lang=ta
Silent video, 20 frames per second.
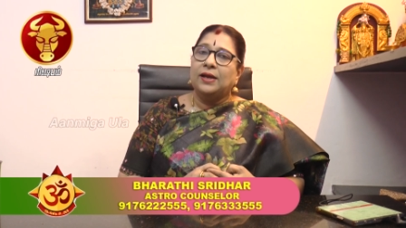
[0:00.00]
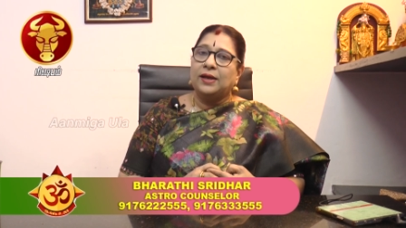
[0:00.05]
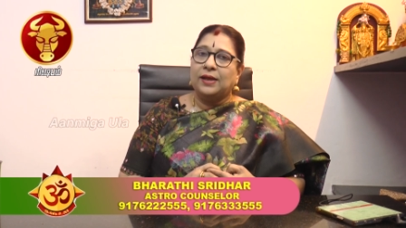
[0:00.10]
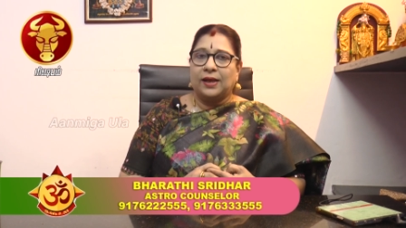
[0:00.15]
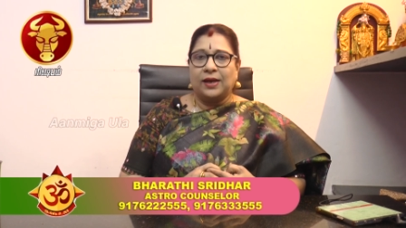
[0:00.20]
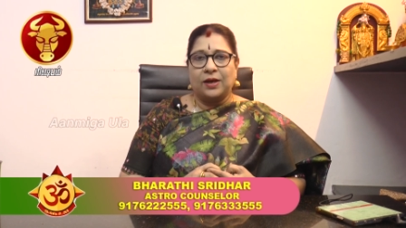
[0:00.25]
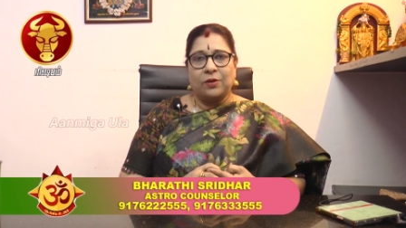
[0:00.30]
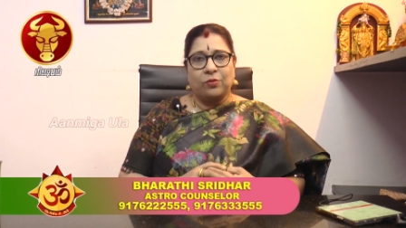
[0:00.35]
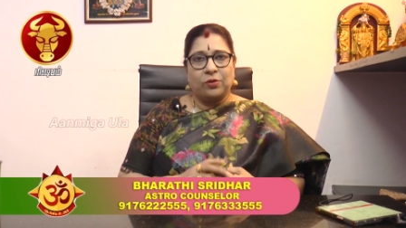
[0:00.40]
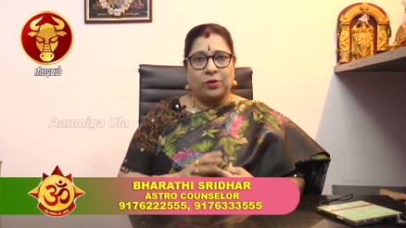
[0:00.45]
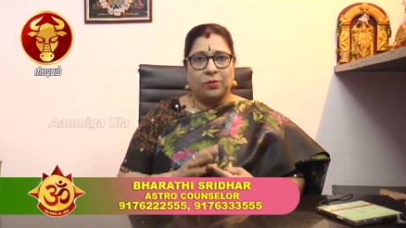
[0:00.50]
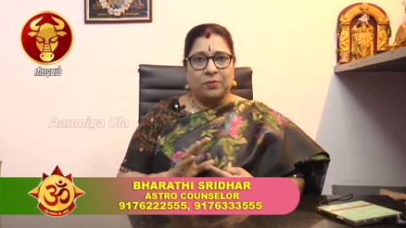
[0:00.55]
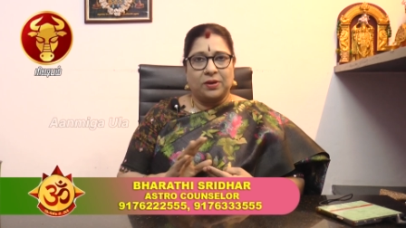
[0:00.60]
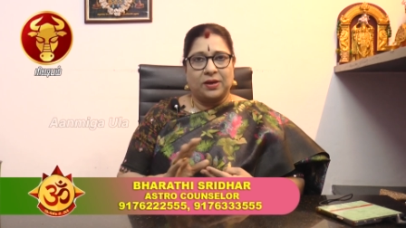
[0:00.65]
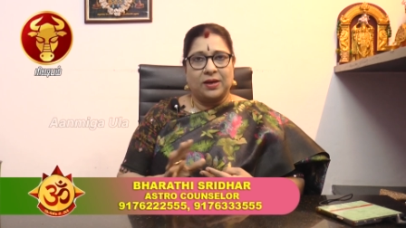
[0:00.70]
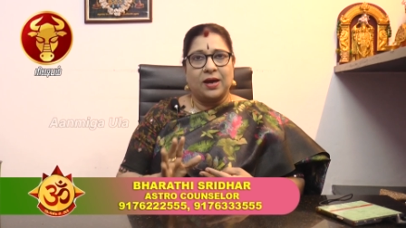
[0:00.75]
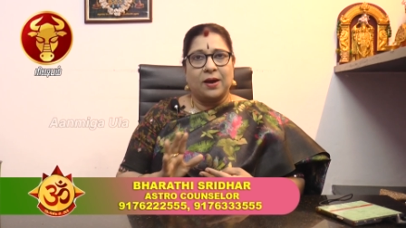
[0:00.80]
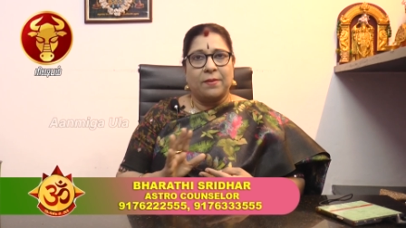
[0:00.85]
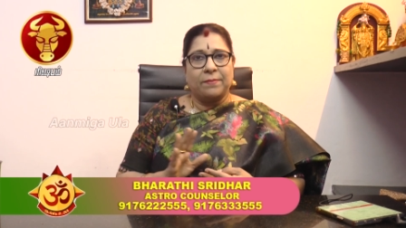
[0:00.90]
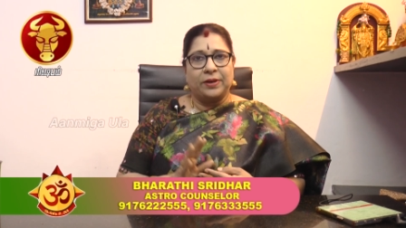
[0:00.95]
நல்ல ஒரு
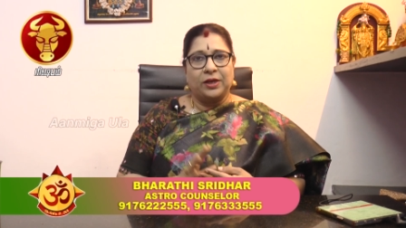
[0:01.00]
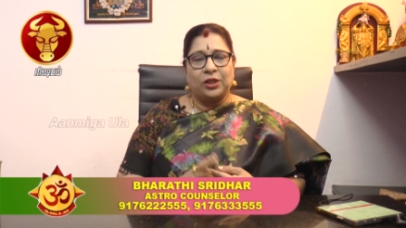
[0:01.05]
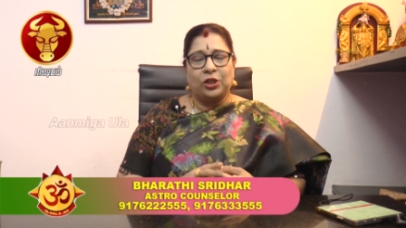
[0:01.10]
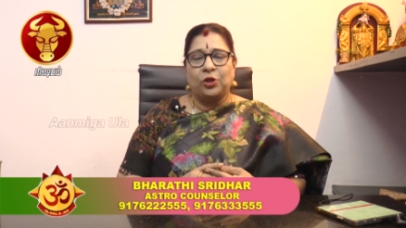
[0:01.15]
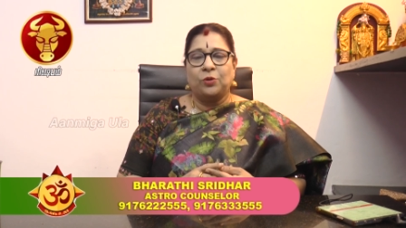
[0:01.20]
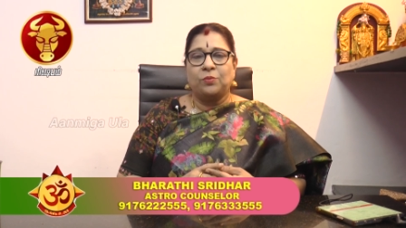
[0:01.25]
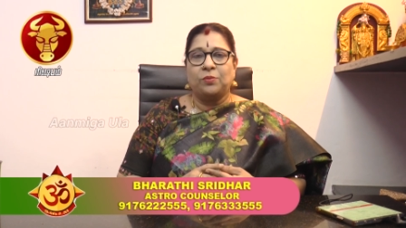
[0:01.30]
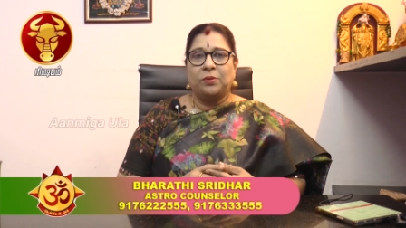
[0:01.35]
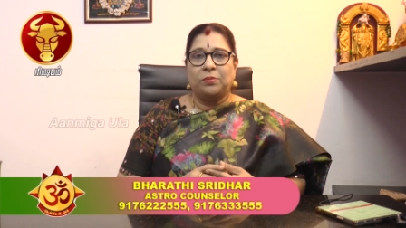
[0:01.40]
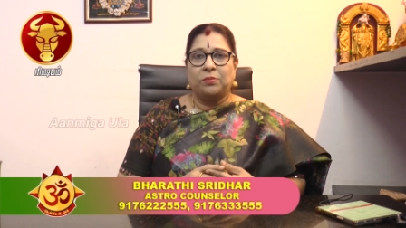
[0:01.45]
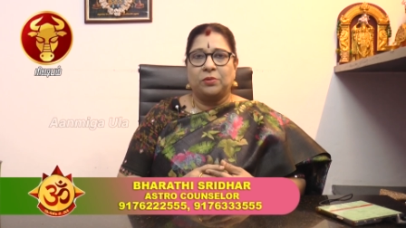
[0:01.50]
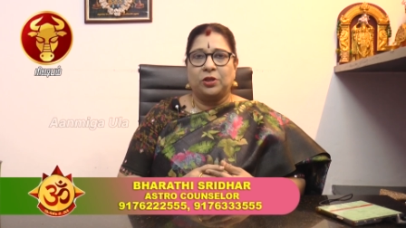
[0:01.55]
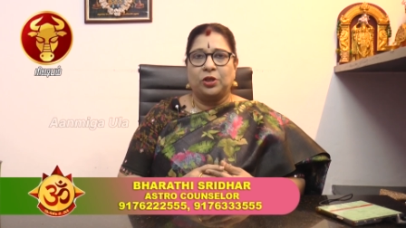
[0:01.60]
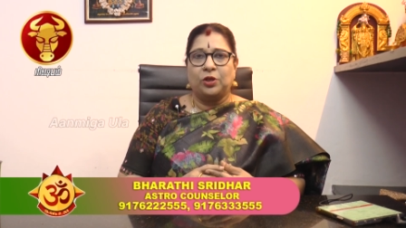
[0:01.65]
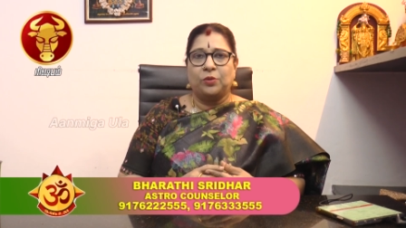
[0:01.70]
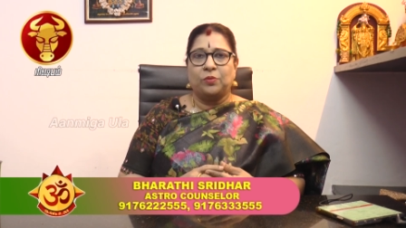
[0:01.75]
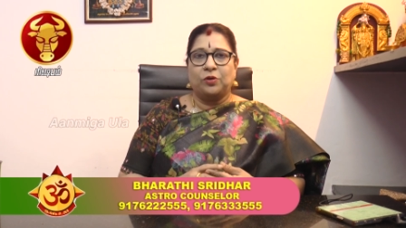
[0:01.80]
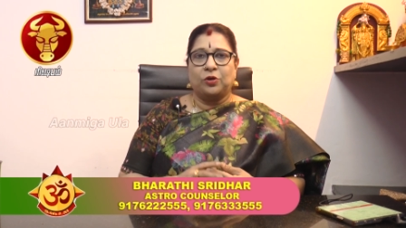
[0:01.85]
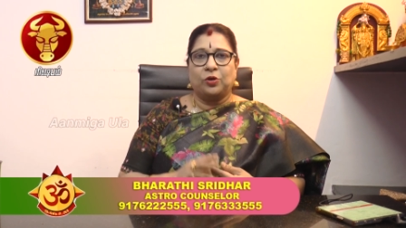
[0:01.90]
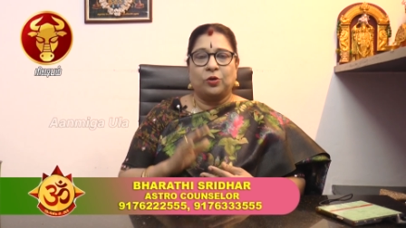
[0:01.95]
மன அமைதியும்
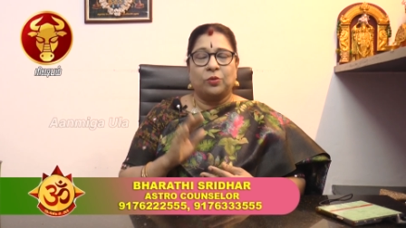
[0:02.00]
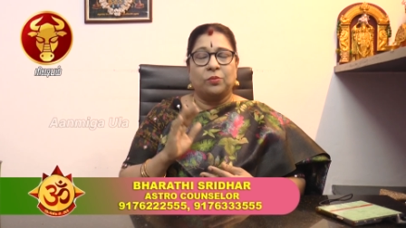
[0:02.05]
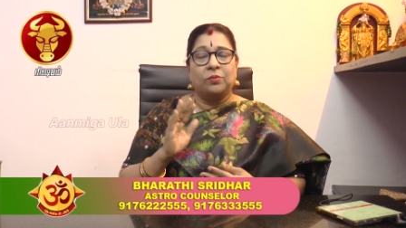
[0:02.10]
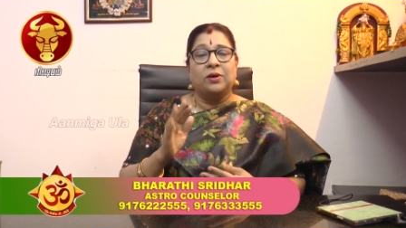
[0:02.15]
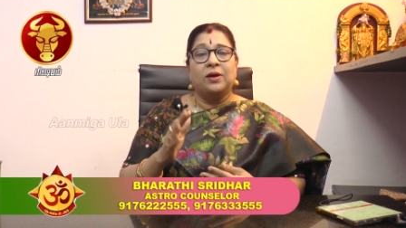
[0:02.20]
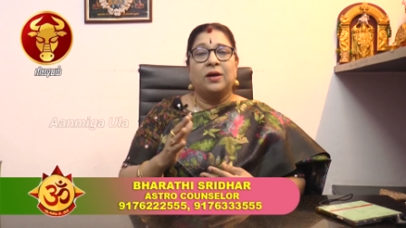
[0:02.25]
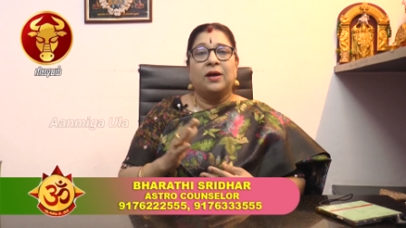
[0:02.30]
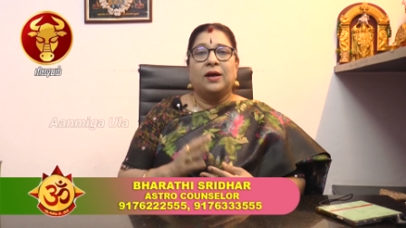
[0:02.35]
நிம்மதியும் இருக்கும்